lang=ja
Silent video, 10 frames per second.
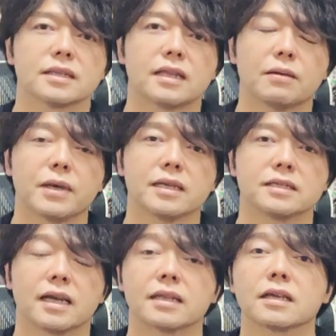
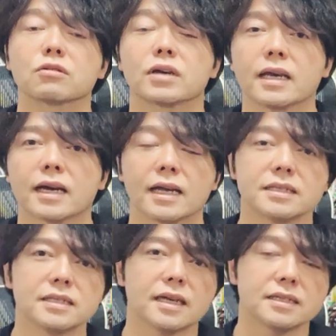ダメージであったりとかね、
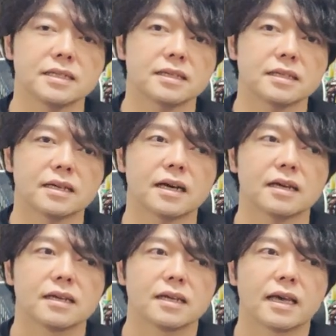貸し出しが
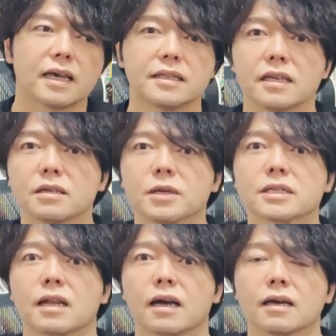減っていきま
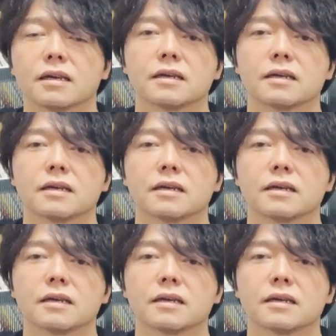すから、